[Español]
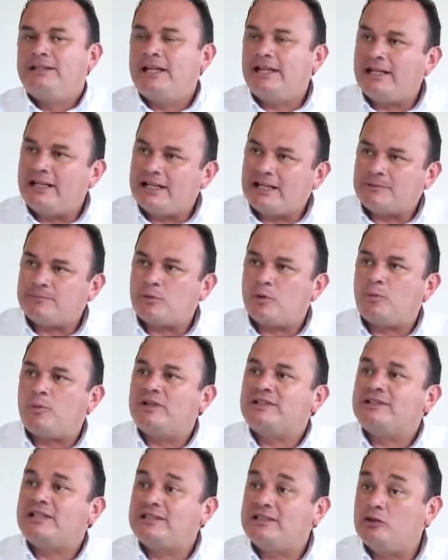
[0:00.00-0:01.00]
tienen las
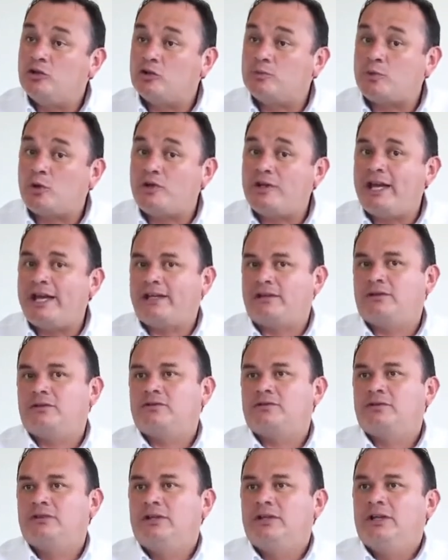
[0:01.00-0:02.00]
propuestas y los
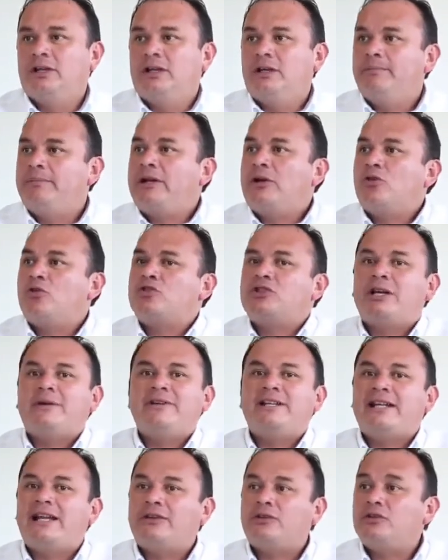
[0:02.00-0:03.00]
proyectos, pero no
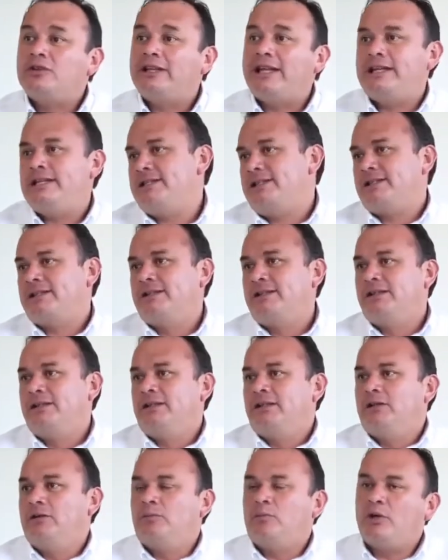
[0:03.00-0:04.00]
saben a dónde ir.
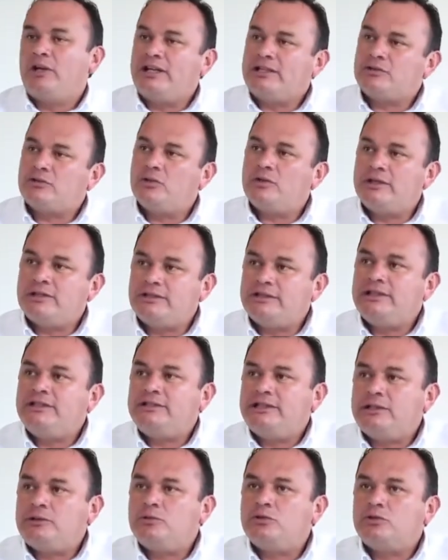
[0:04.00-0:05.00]
Por eso este
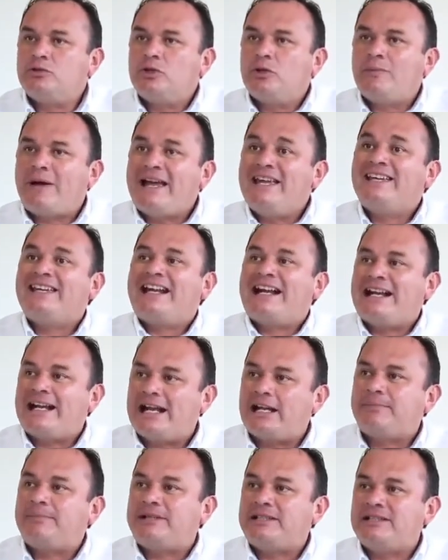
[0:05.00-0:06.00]
instituto va a
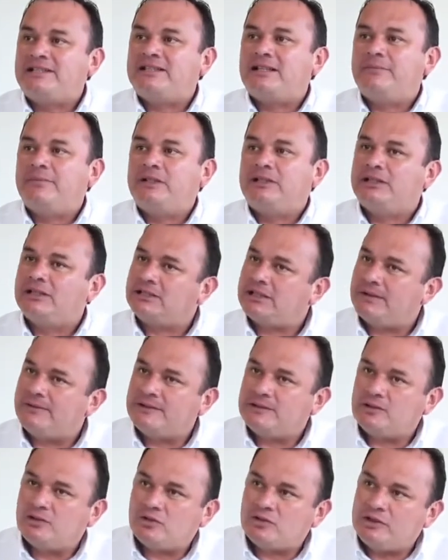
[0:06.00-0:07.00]
engranar precisamente a
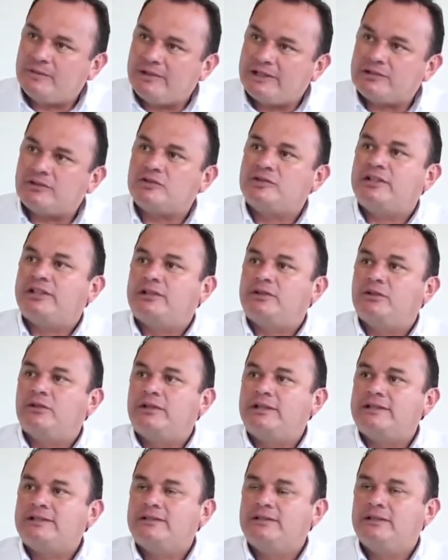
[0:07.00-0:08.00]
través de los diversos
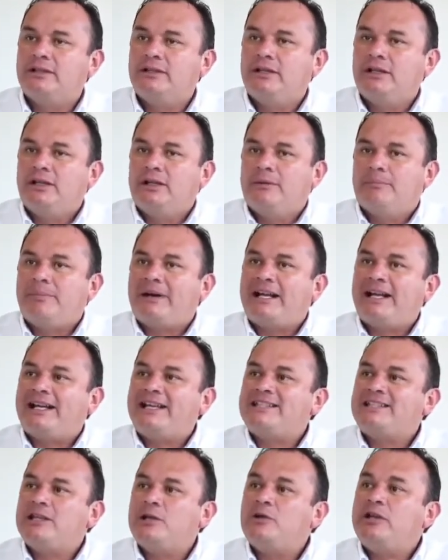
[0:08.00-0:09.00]
sectores para
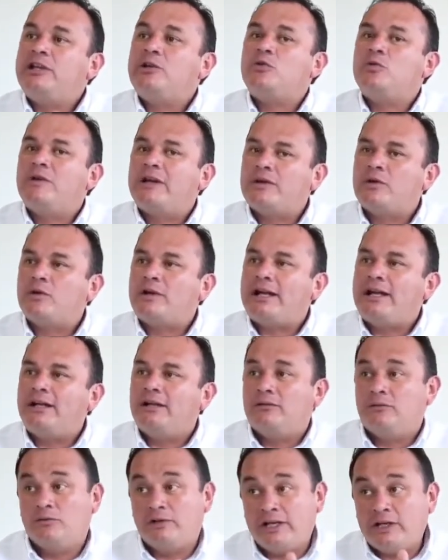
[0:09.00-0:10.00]
que sea una
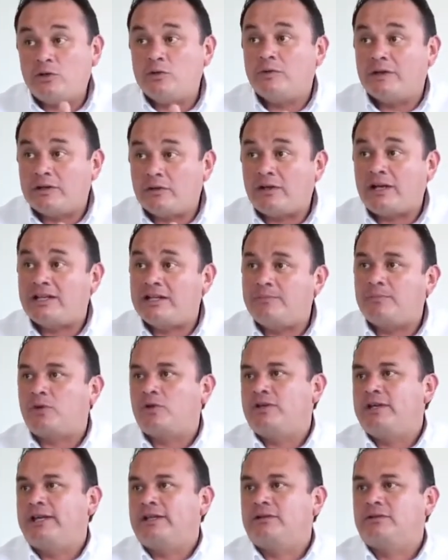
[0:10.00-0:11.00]
incubadora, una incubadora de
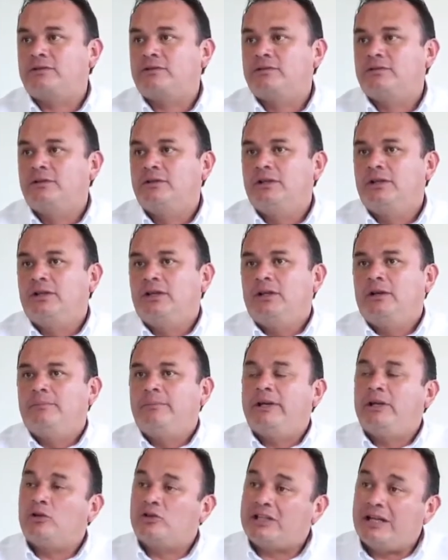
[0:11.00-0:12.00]
proyectos.
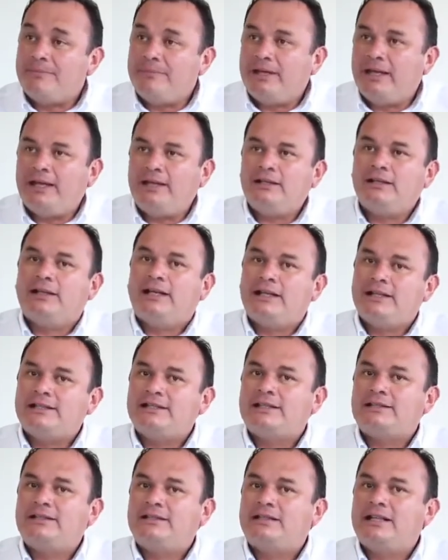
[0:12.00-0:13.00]
Pero también, ¿qué
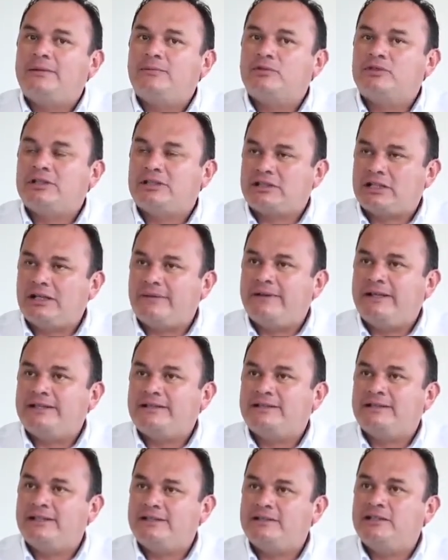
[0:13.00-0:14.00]
necesitamos a
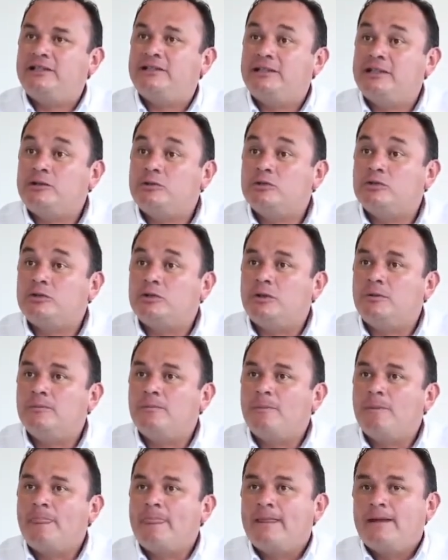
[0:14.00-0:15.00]
través de este instituto?